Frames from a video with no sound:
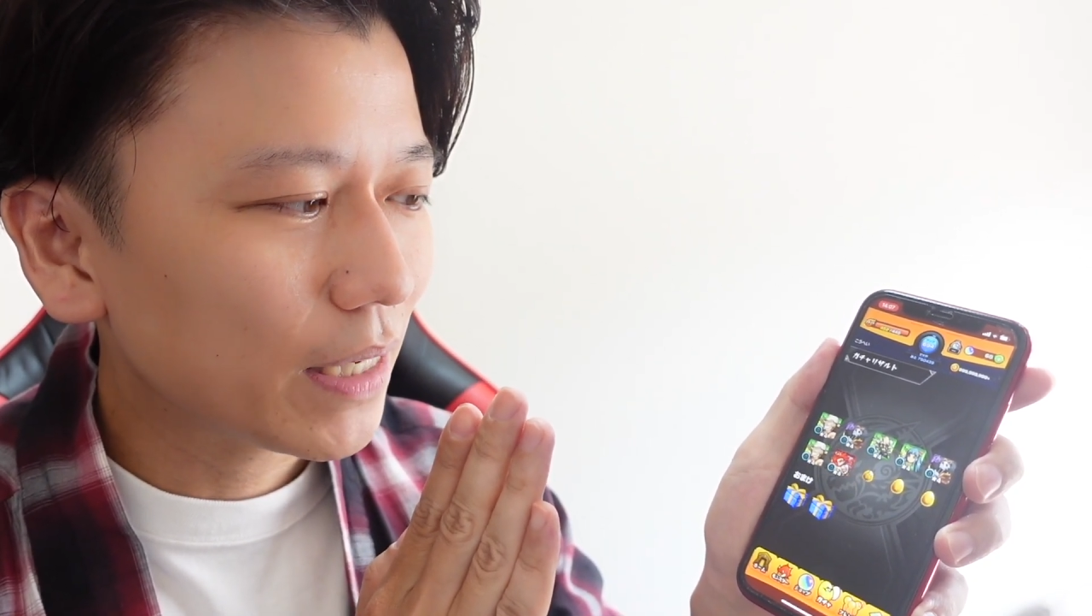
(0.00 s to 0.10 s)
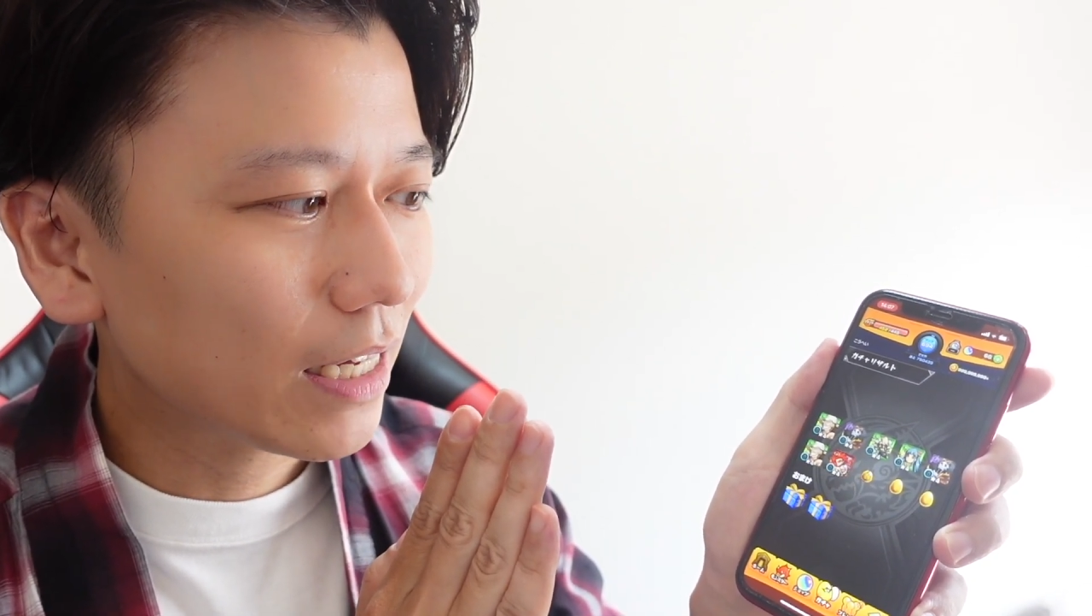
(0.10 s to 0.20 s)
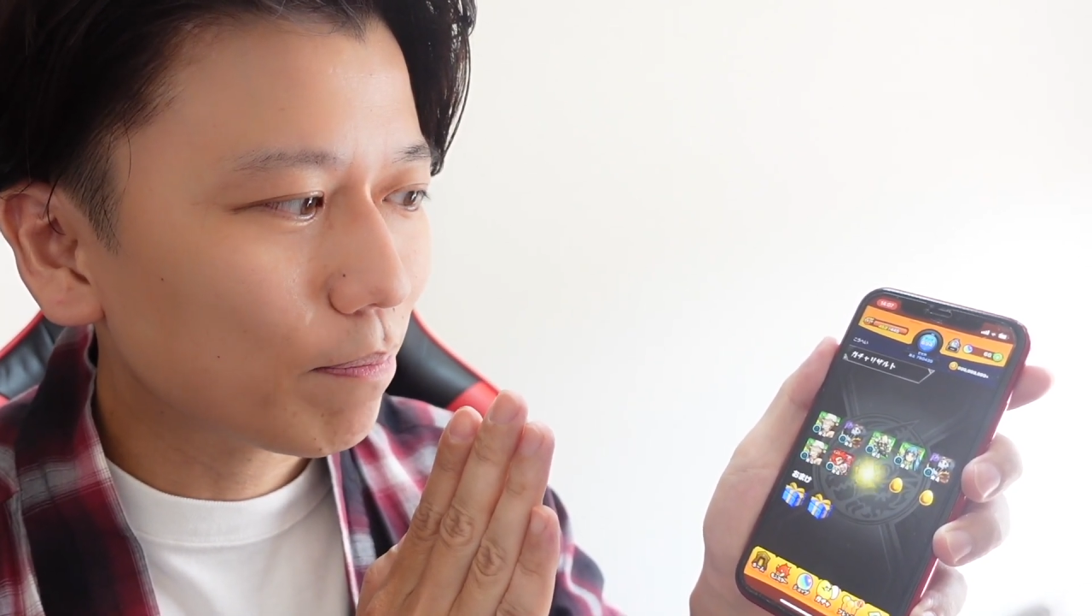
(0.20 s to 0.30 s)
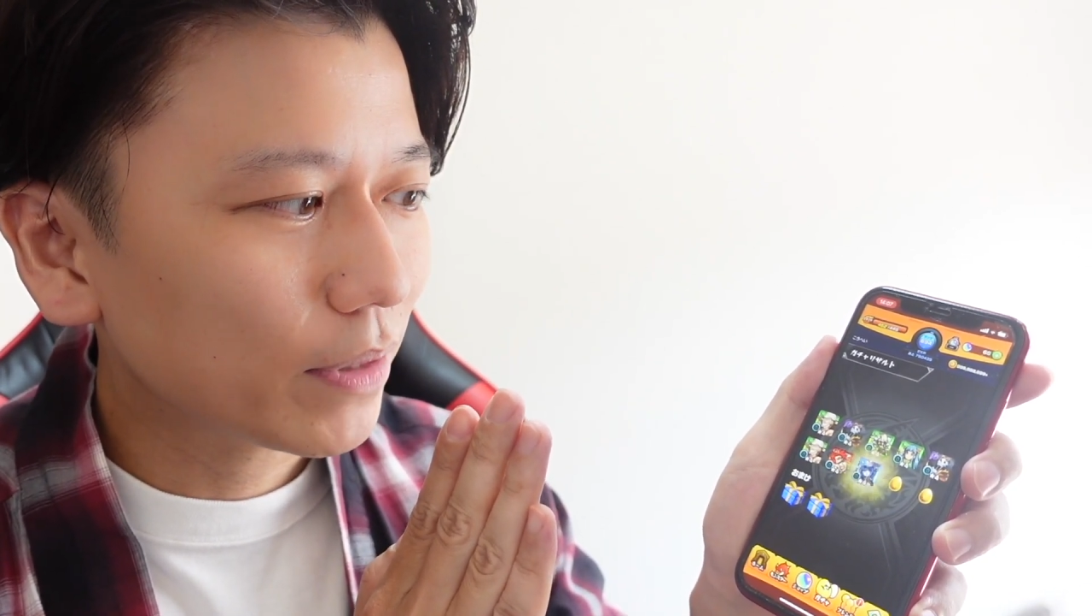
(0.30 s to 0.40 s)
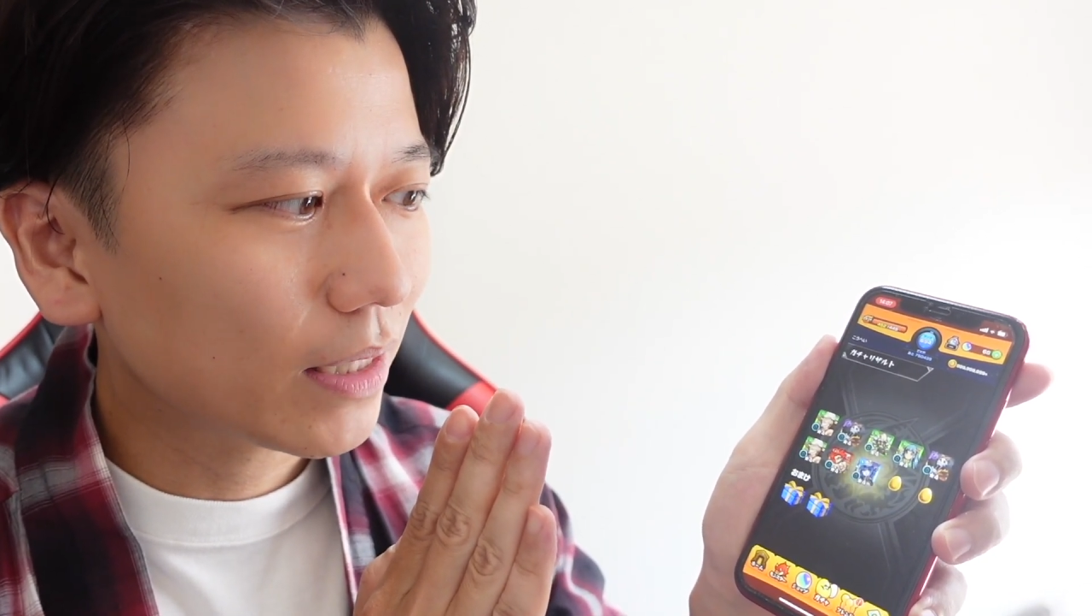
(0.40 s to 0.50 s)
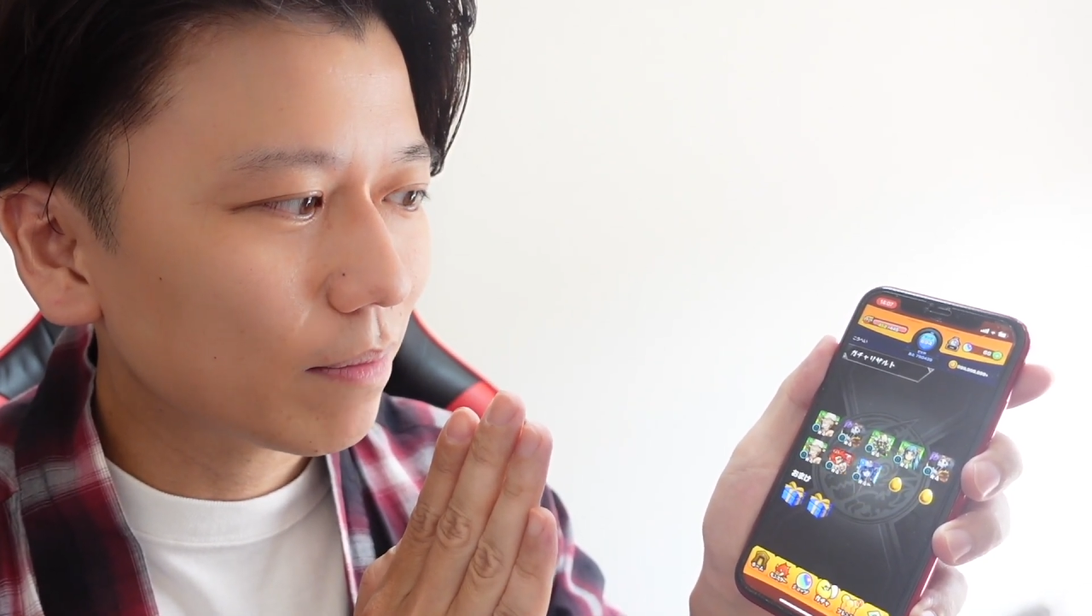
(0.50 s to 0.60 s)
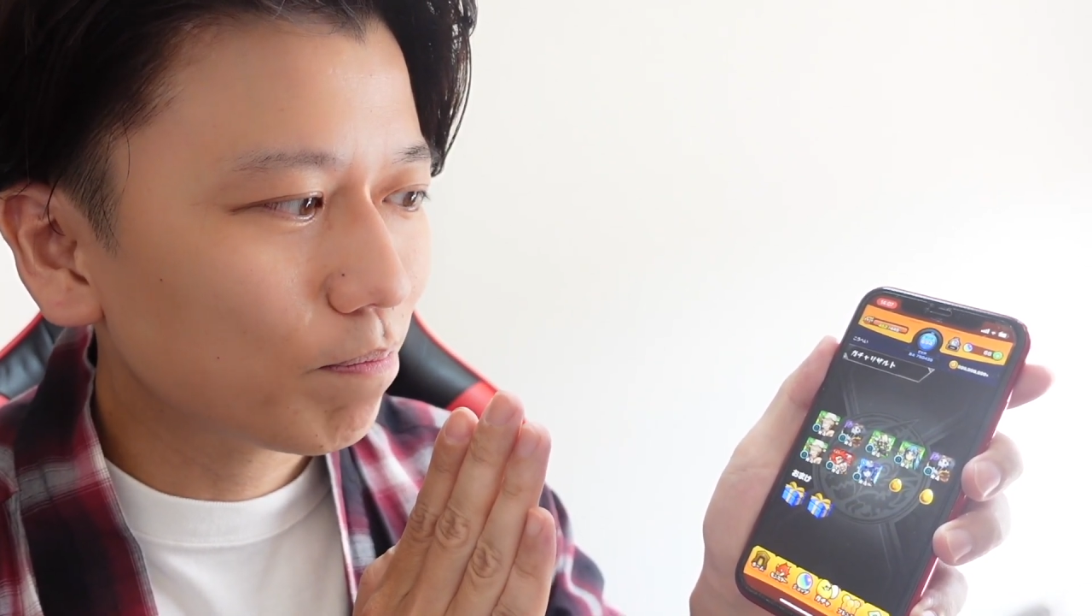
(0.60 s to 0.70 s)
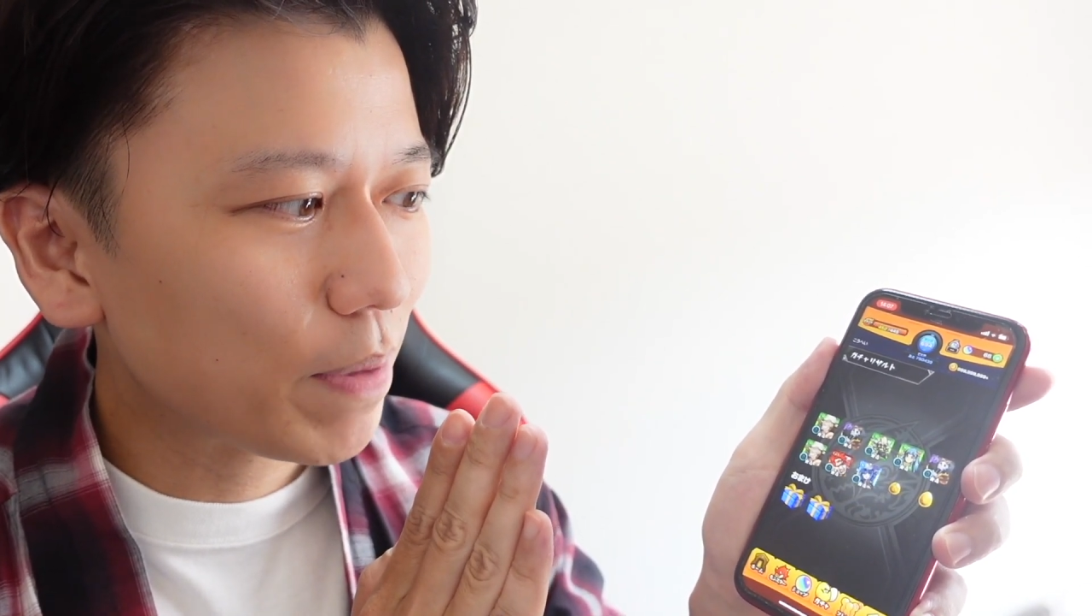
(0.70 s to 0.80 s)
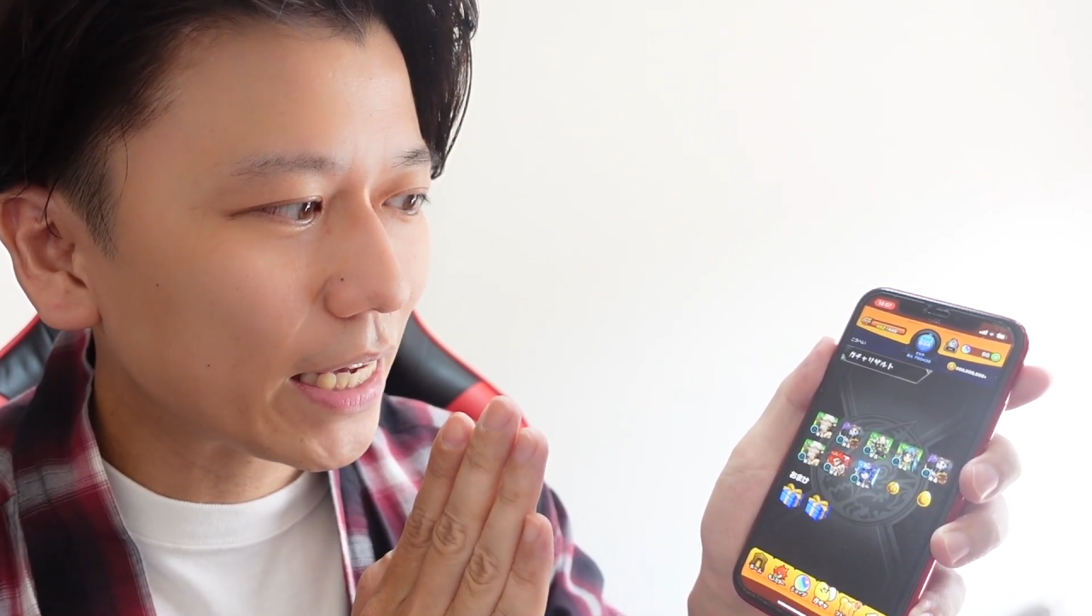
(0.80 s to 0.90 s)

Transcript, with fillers: ピックアップ、